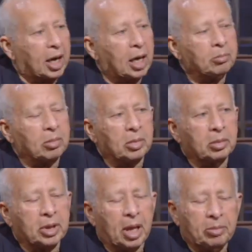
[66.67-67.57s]
كلام
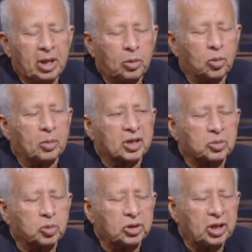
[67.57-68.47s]
جميل
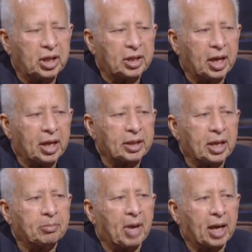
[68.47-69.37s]
ومظبوط جدا
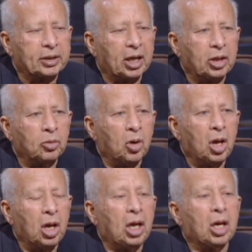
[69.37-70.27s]
جدا ما عدا انه
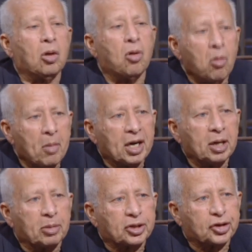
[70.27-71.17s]
الجمل
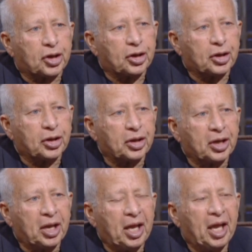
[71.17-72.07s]
المصريه
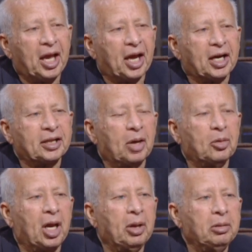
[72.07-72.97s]
آه. احنا
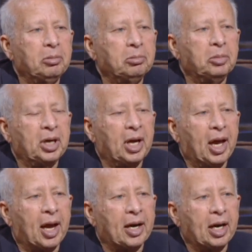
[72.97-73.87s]
دوله من
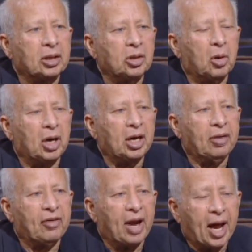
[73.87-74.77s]
اغنى الدول اللي
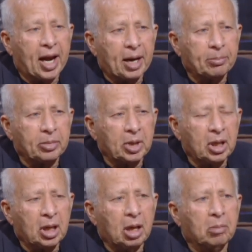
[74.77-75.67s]
في العالم آه.
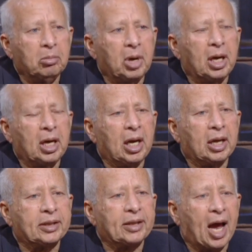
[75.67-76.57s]

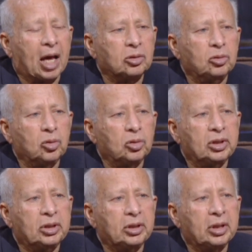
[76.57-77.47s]
بالتعدد
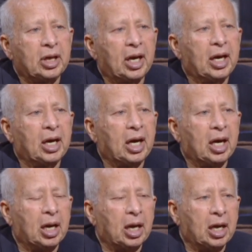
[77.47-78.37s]

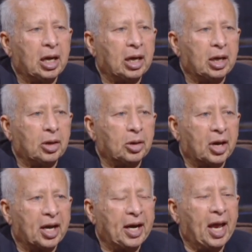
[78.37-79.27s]

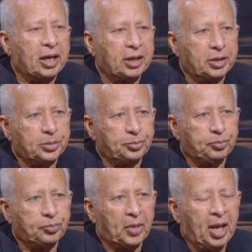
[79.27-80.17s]
الغنائي
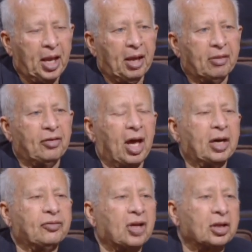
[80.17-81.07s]
آه.
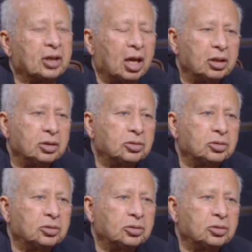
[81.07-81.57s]
فانا في طنطا